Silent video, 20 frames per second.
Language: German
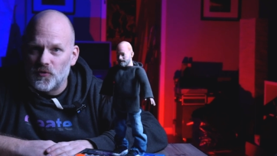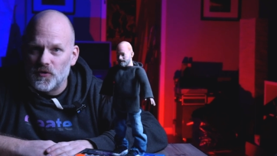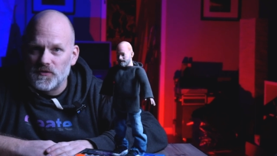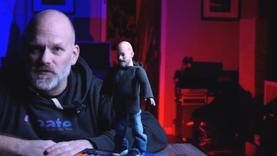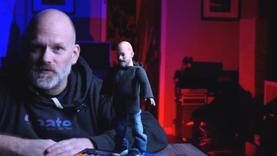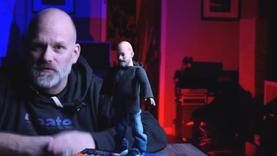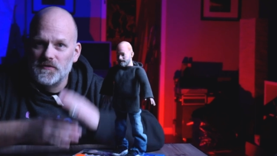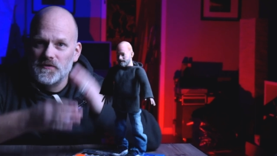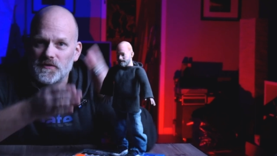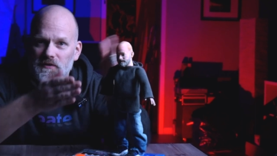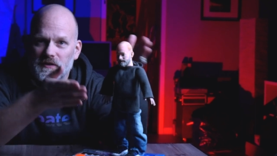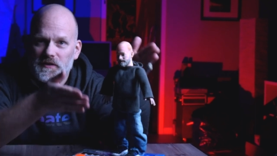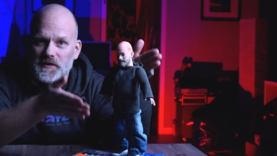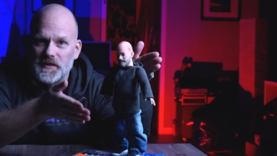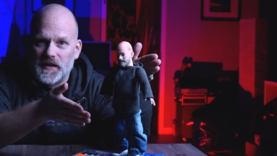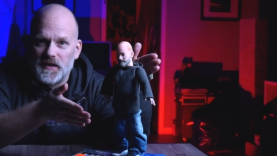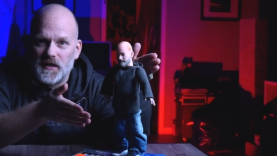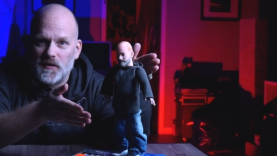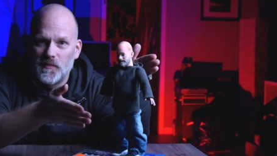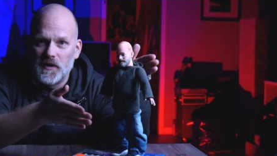heute.
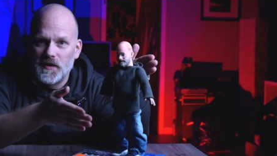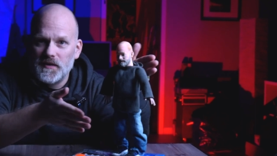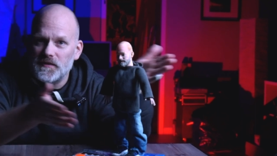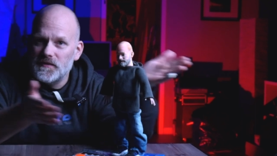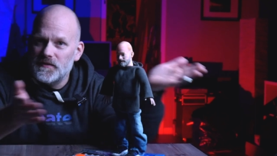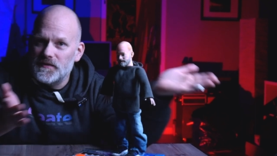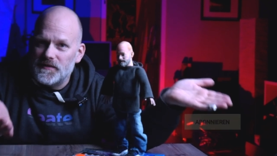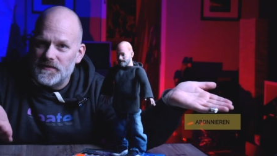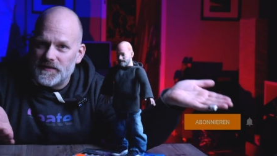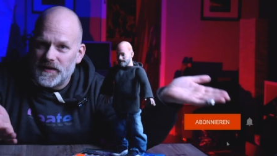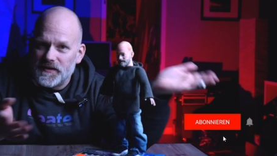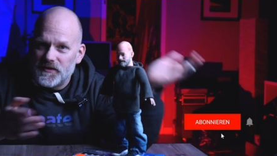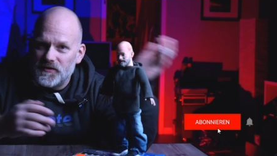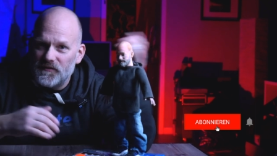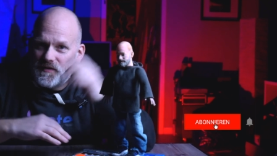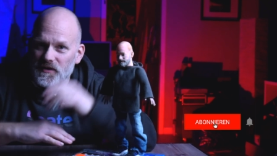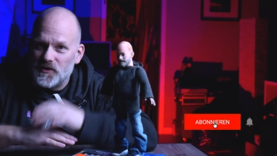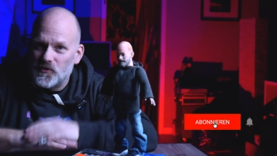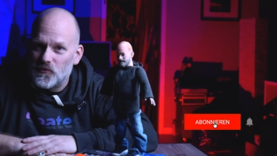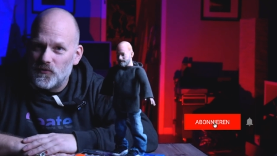Kleiner Mann,
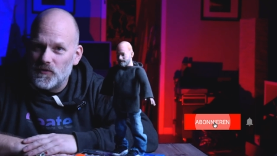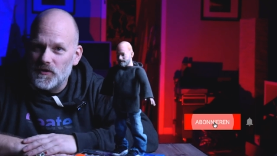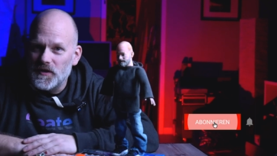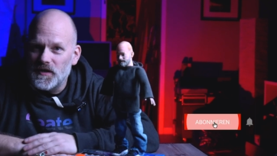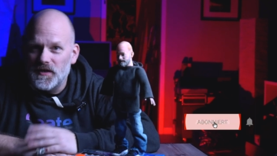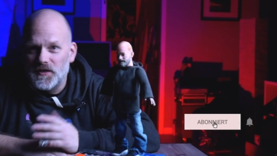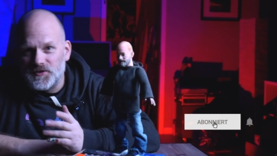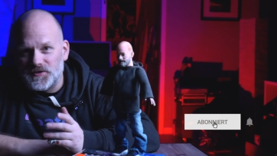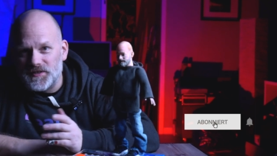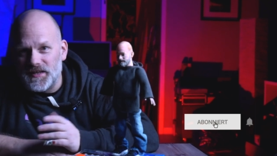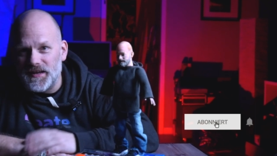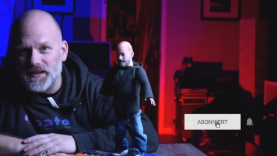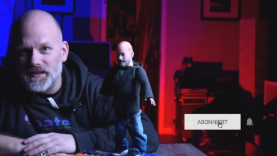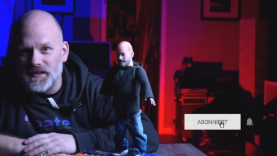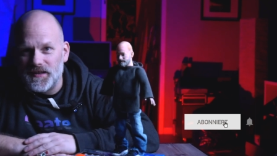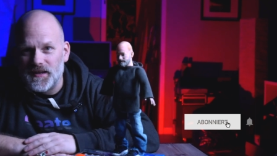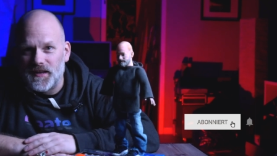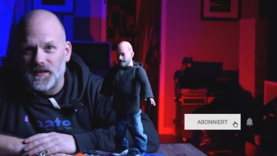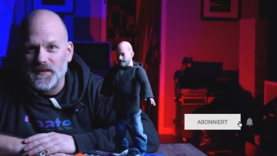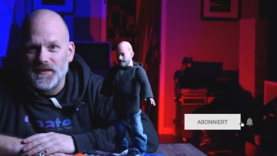kleines Video. Schnell
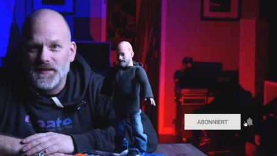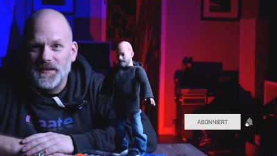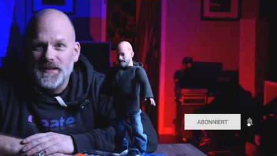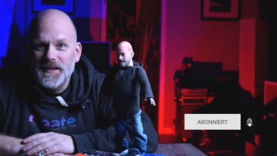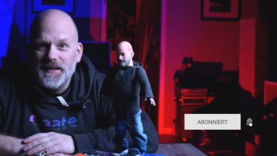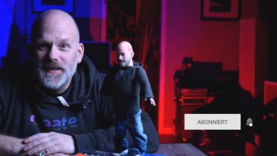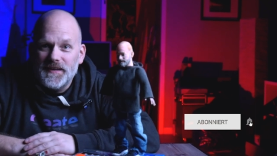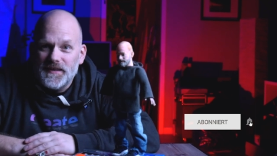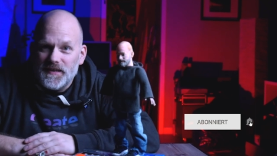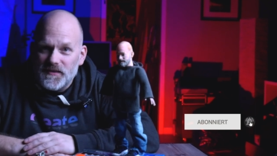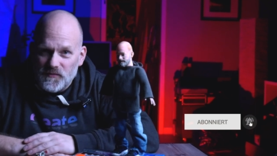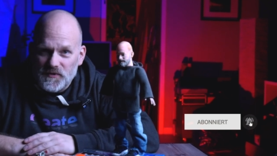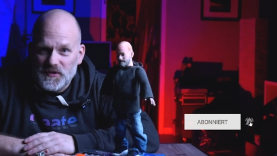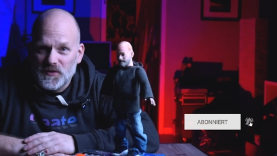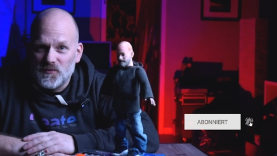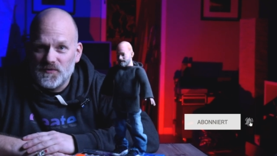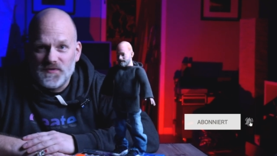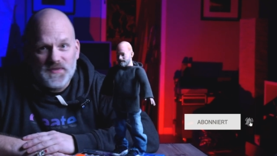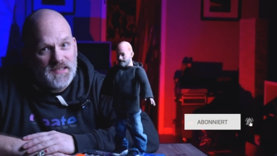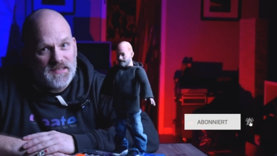erklärt. Wir
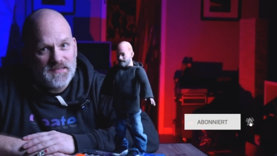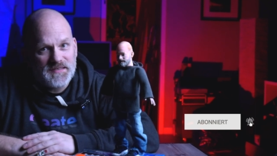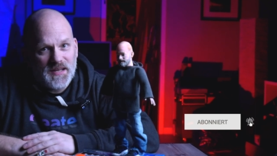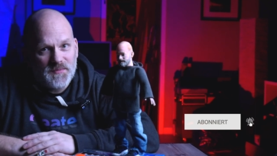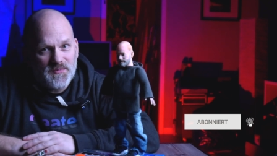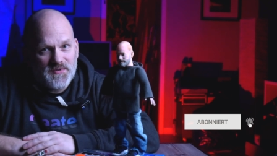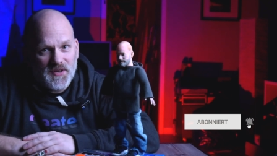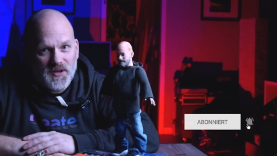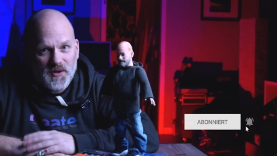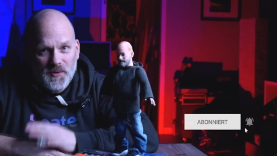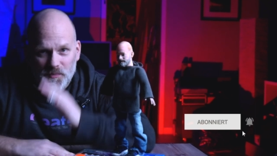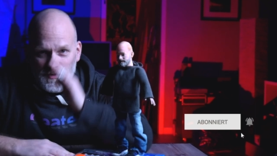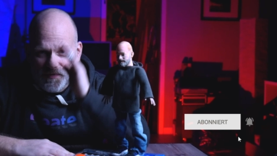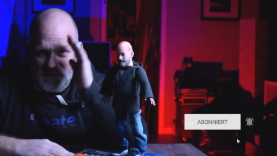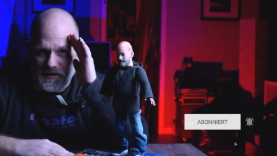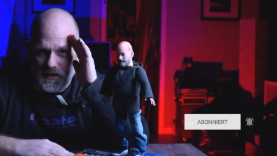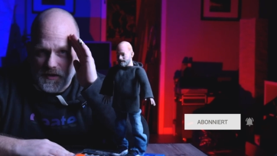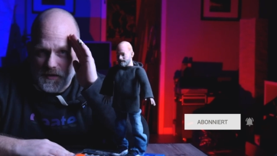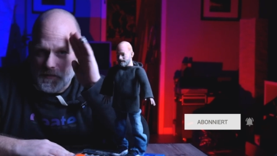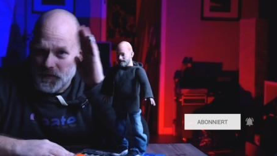sehen uns nächsten Samstag. Bis
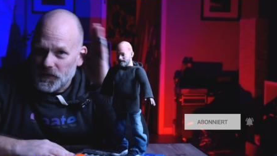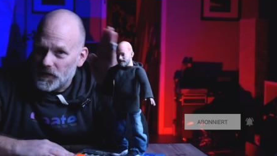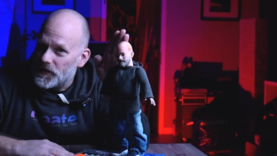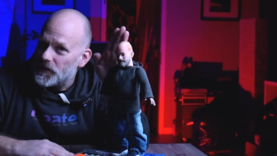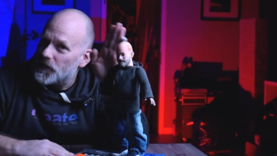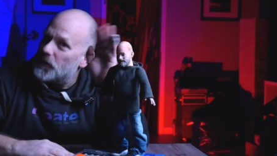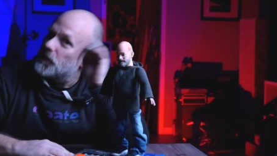dann.